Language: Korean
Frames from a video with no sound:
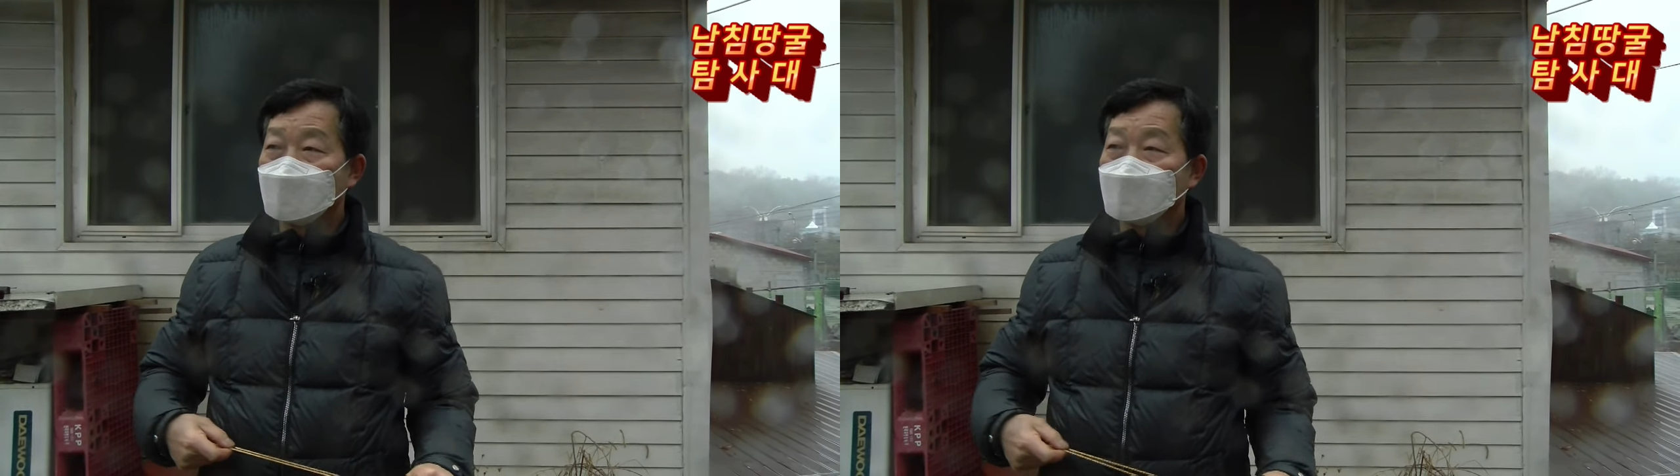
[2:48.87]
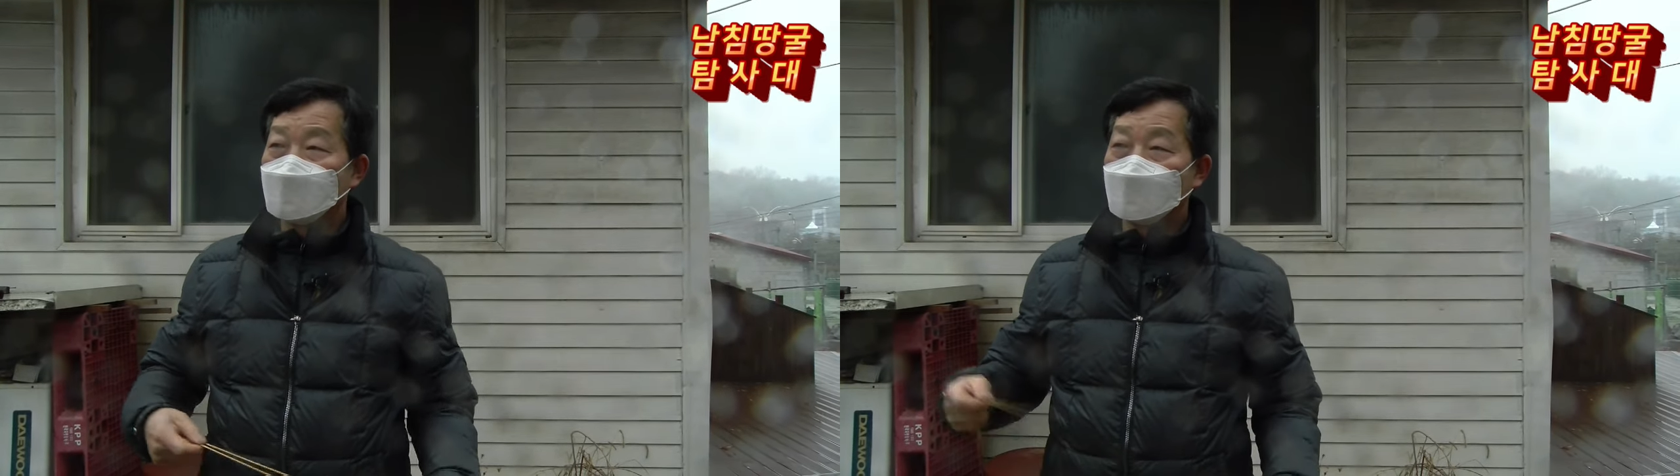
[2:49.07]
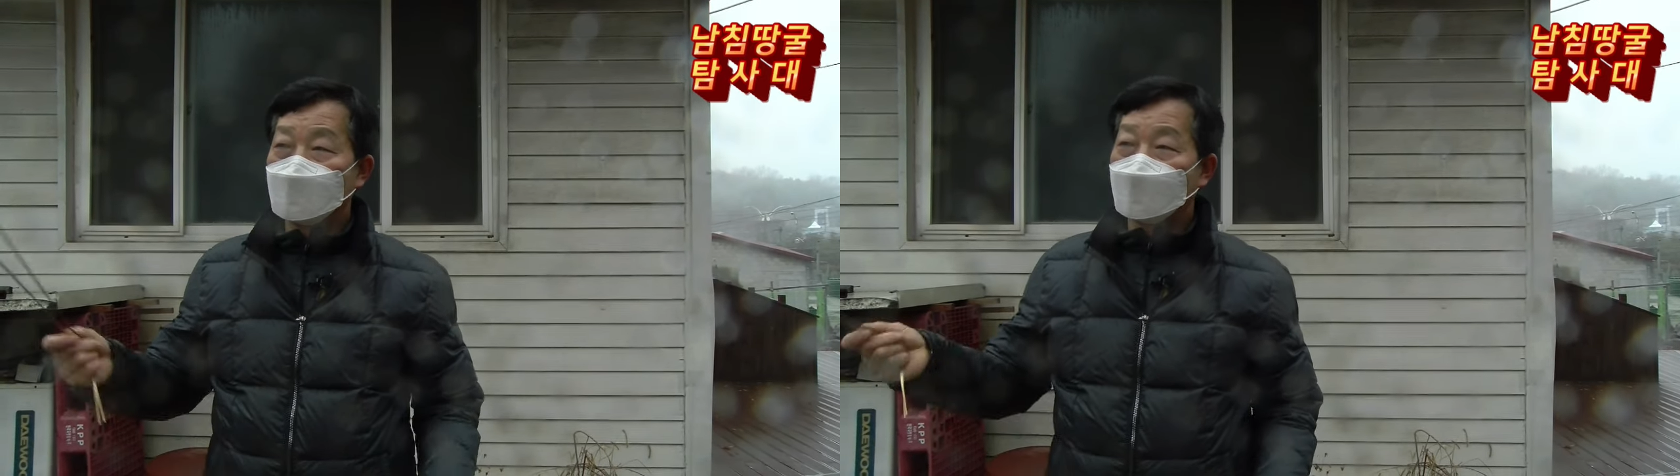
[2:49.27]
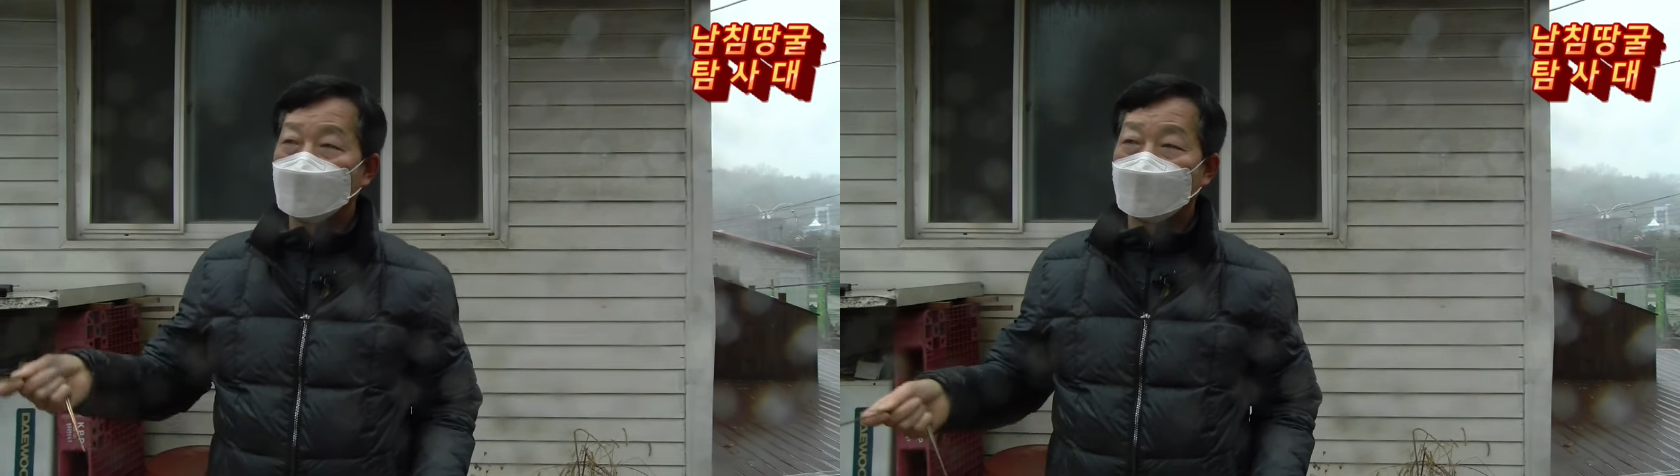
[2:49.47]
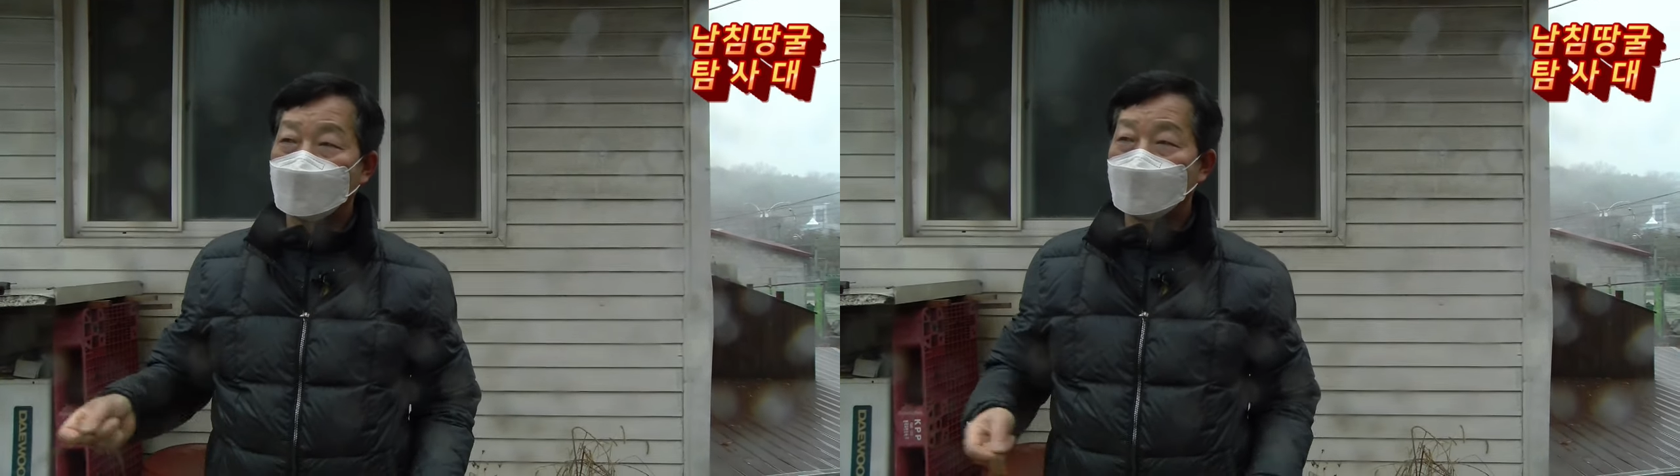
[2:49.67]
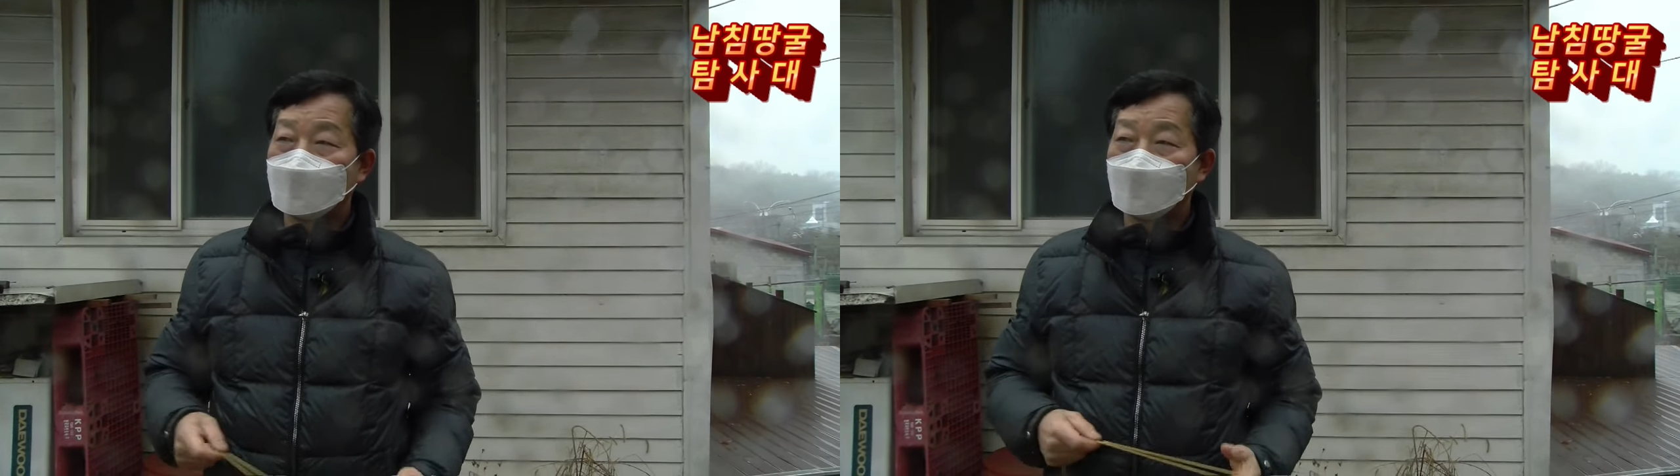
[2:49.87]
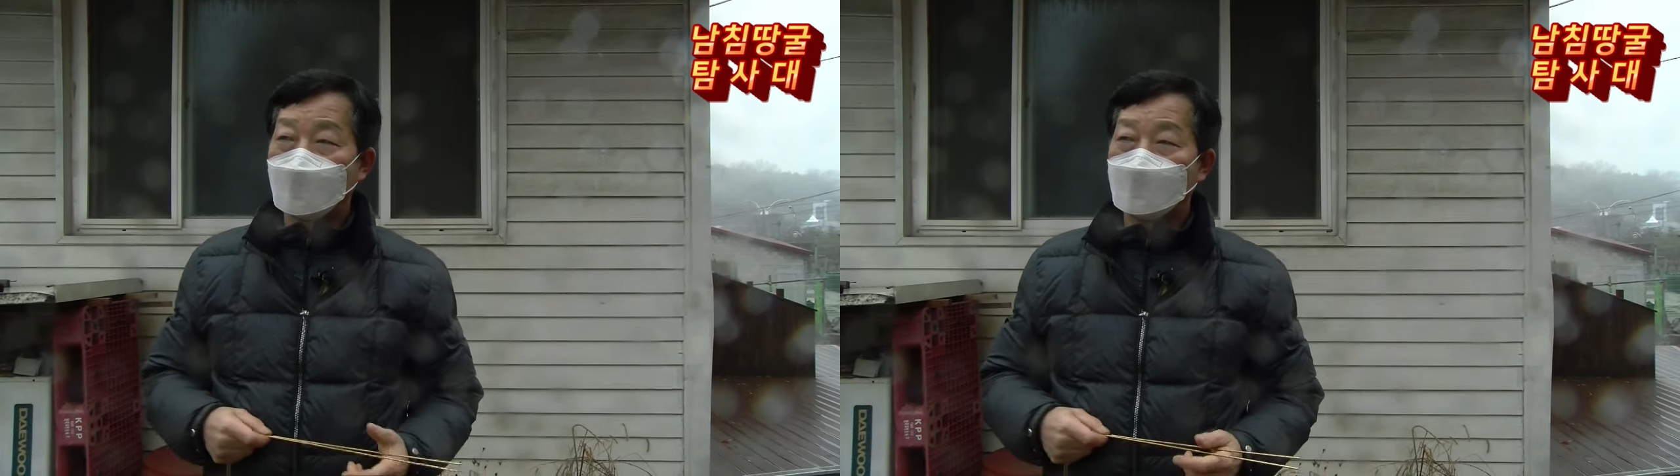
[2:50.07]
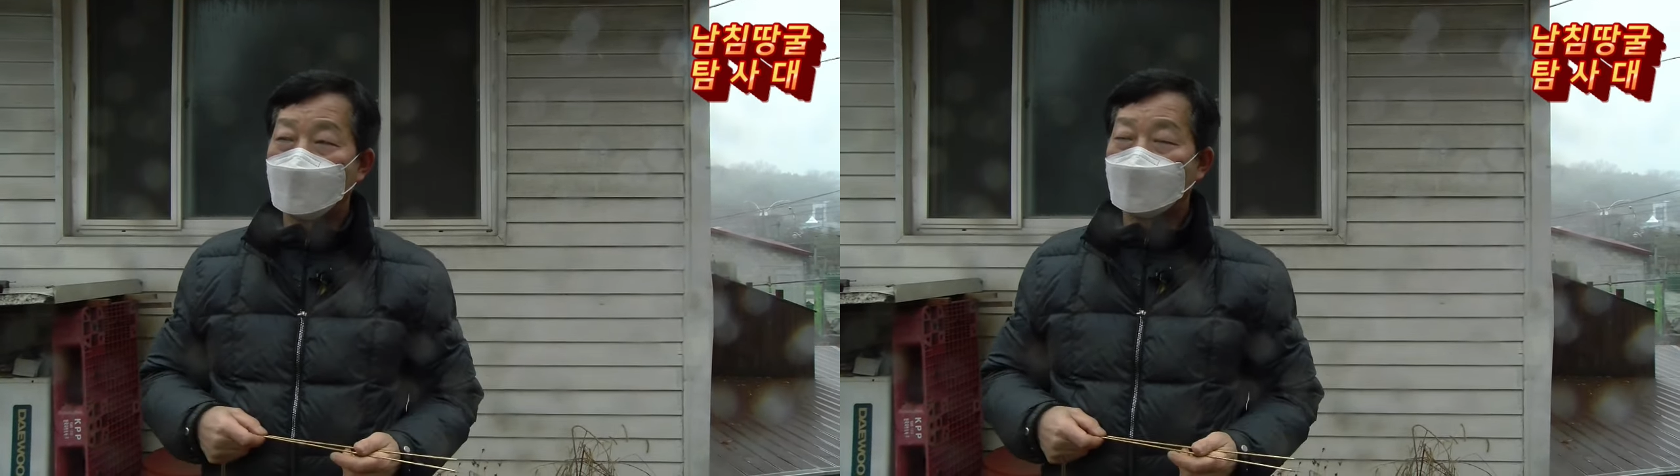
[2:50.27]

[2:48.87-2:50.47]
거기에 이제 그 발파